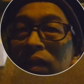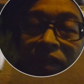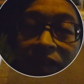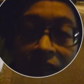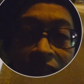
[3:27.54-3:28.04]

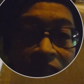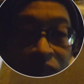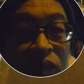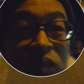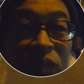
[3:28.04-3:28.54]
えそ
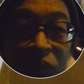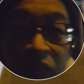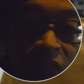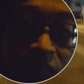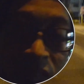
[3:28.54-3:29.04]
の当時
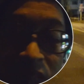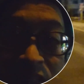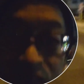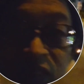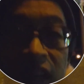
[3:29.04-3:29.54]
の
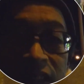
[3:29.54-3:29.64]
ユダヤの